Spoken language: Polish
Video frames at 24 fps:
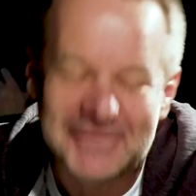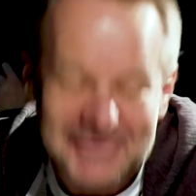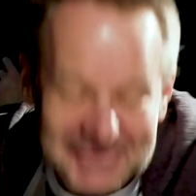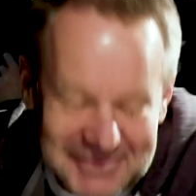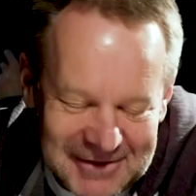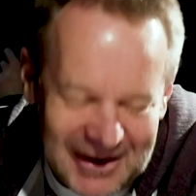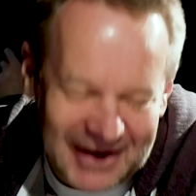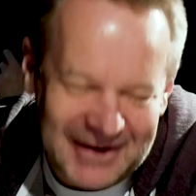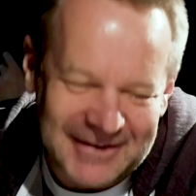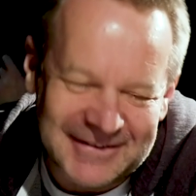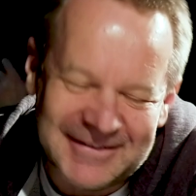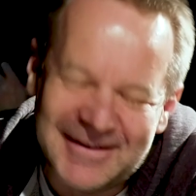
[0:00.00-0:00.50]
No,
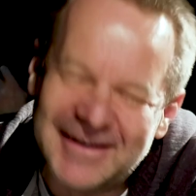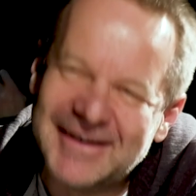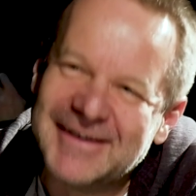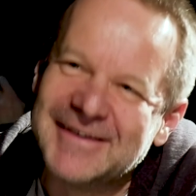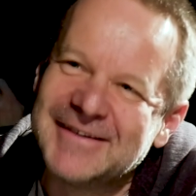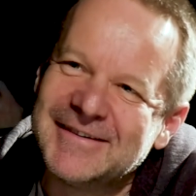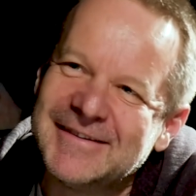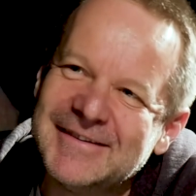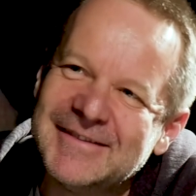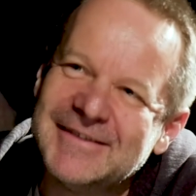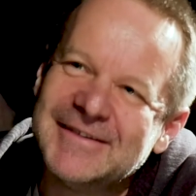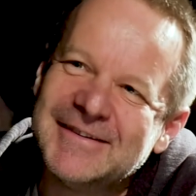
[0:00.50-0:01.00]
tak, tak.
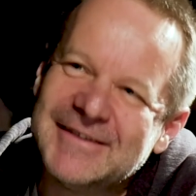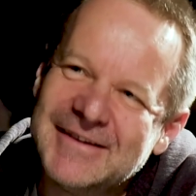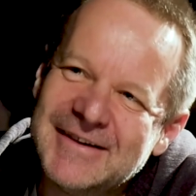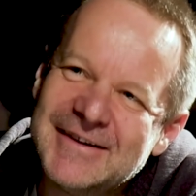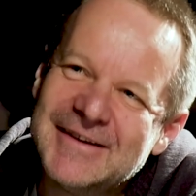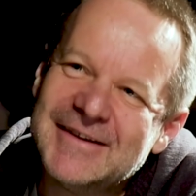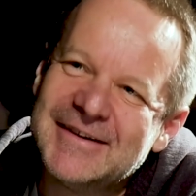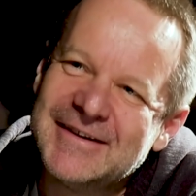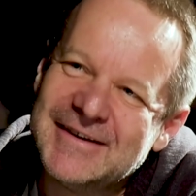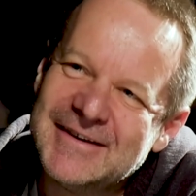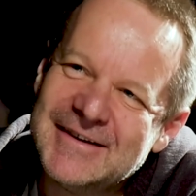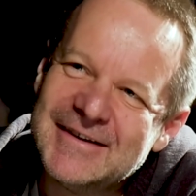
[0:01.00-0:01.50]
No
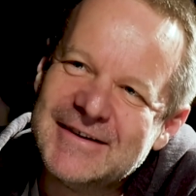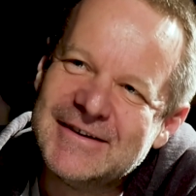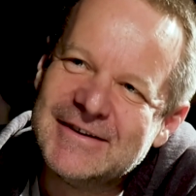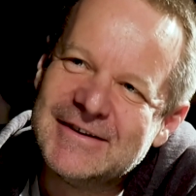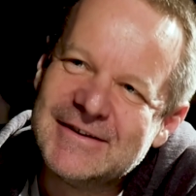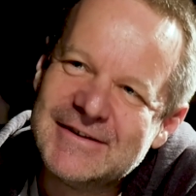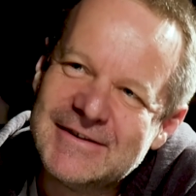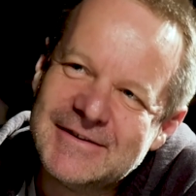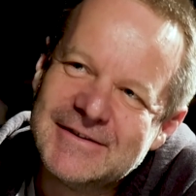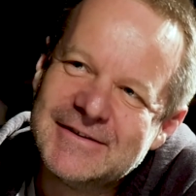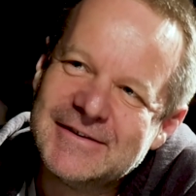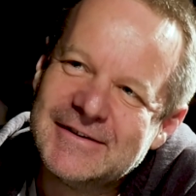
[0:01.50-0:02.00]
właśnie, no
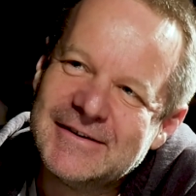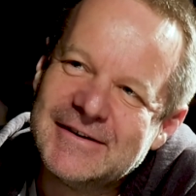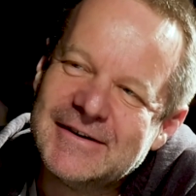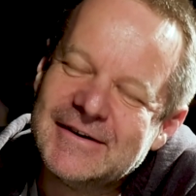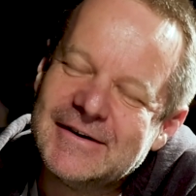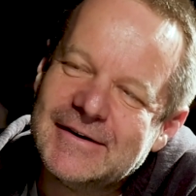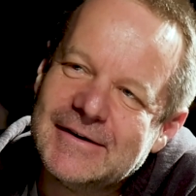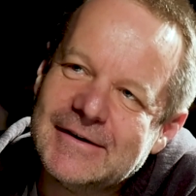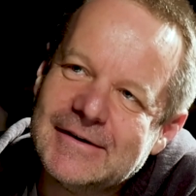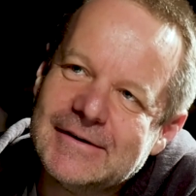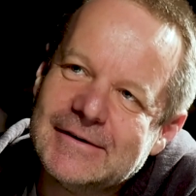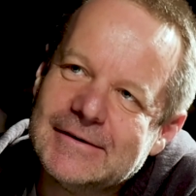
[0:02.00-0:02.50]
właśnie.
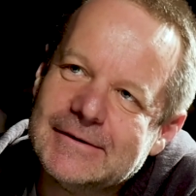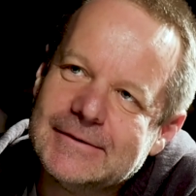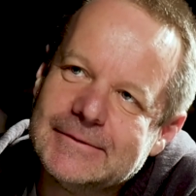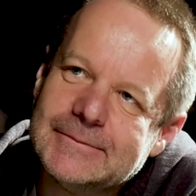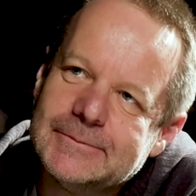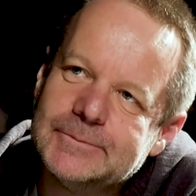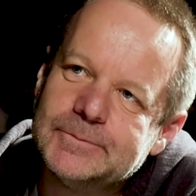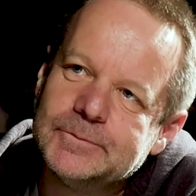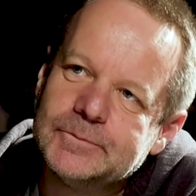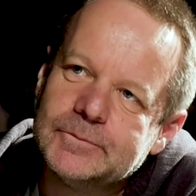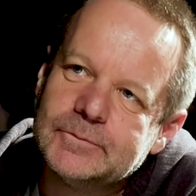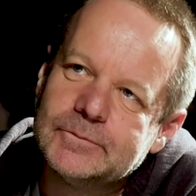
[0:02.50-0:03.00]
Powiedz, no i
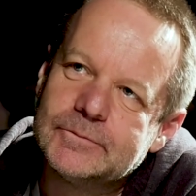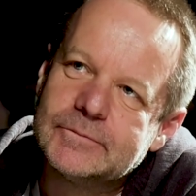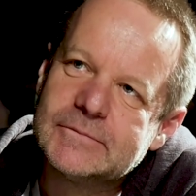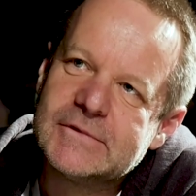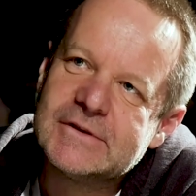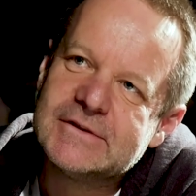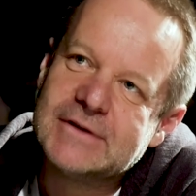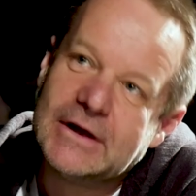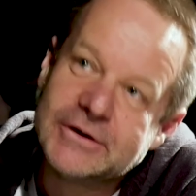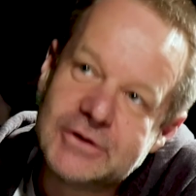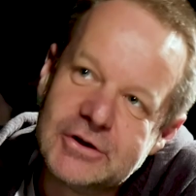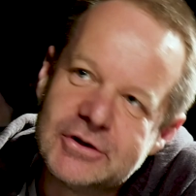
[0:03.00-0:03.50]
co? I,
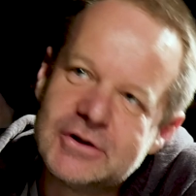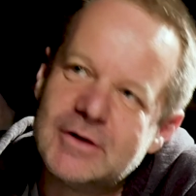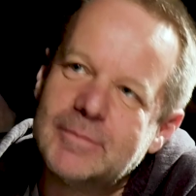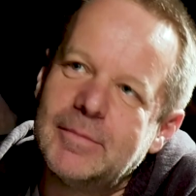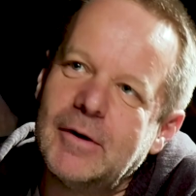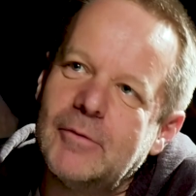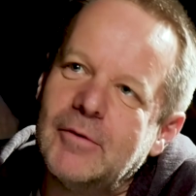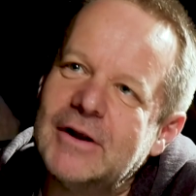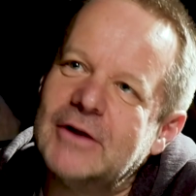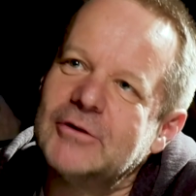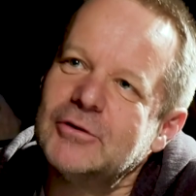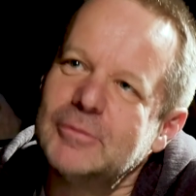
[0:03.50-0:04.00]
y, Znajdzie się
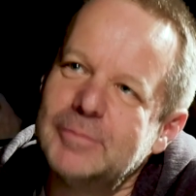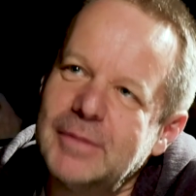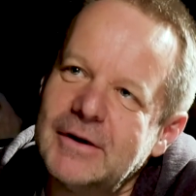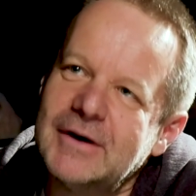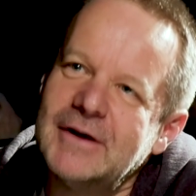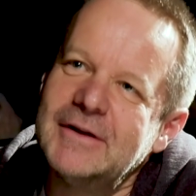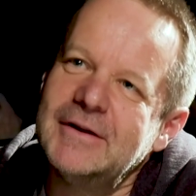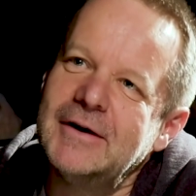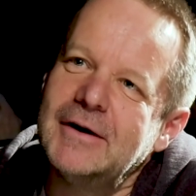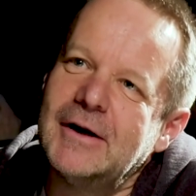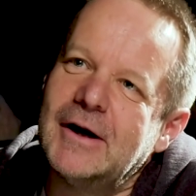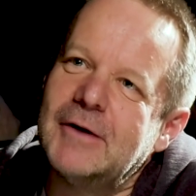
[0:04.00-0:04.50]
na dupę
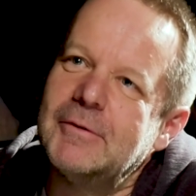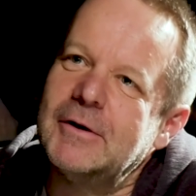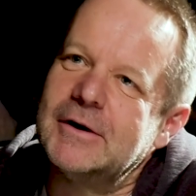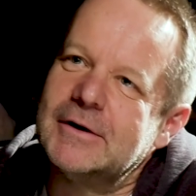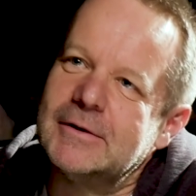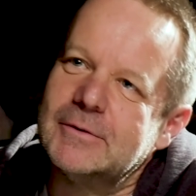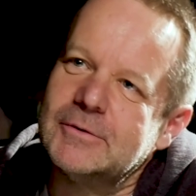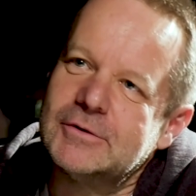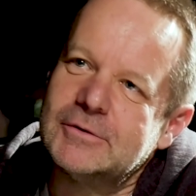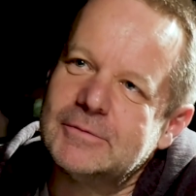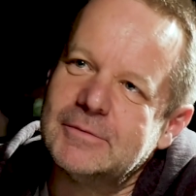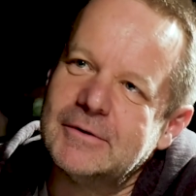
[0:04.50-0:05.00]
generała.
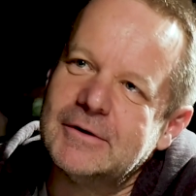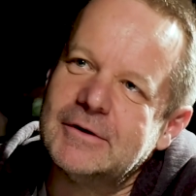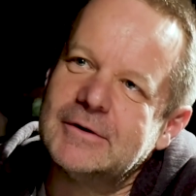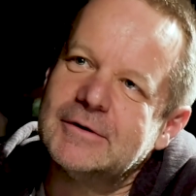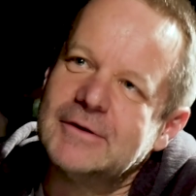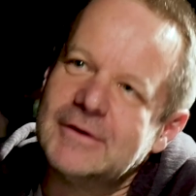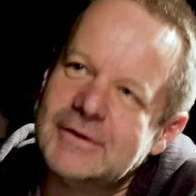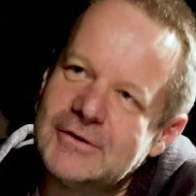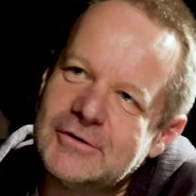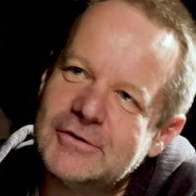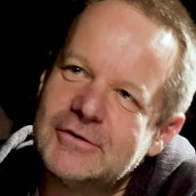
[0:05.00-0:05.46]
Nie a, no właśnie.